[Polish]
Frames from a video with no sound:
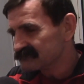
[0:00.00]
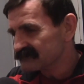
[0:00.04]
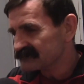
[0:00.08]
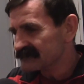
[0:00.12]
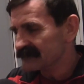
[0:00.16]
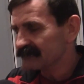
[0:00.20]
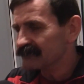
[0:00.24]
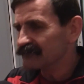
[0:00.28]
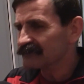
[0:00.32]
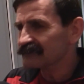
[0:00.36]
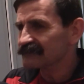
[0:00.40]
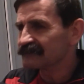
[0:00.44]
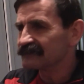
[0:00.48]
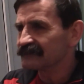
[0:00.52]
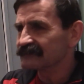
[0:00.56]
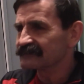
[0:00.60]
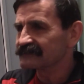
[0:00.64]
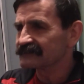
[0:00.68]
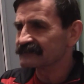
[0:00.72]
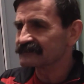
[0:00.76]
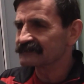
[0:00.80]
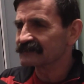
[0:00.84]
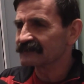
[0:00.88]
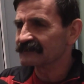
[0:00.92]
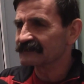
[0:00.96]
zawodnicy,
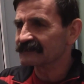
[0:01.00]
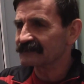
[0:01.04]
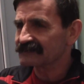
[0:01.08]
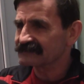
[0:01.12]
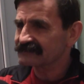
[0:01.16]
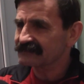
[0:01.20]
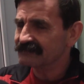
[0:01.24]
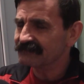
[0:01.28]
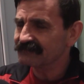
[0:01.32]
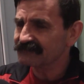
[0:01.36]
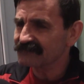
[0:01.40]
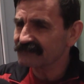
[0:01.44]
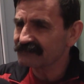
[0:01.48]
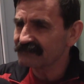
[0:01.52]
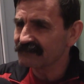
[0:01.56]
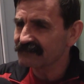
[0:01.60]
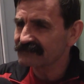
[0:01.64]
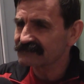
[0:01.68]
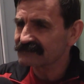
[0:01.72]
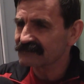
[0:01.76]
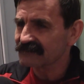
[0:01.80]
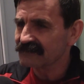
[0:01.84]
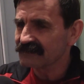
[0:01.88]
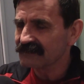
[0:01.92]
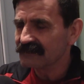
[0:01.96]
że następne
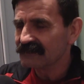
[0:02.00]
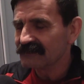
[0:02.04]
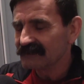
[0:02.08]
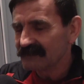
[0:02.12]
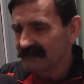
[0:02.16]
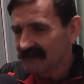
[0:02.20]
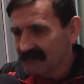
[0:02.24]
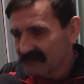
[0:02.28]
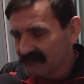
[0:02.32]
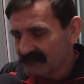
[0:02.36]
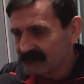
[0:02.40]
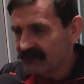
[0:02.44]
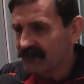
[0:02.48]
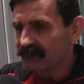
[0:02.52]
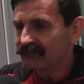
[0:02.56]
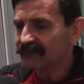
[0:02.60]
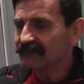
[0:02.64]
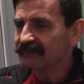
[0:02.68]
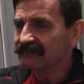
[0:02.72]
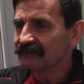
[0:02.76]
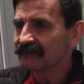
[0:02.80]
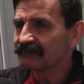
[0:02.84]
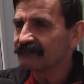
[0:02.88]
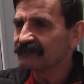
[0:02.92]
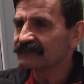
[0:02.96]
mecze
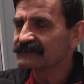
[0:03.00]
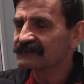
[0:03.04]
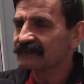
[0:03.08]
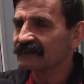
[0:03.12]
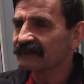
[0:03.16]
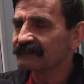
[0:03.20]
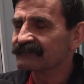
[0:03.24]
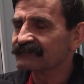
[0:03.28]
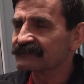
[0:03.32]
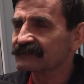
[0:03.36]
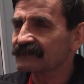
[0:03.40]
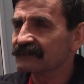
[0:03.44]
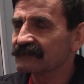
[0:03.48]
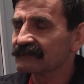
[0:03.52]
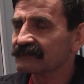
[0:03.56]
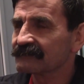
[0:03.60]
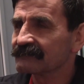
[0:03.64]
powinny być lepsze.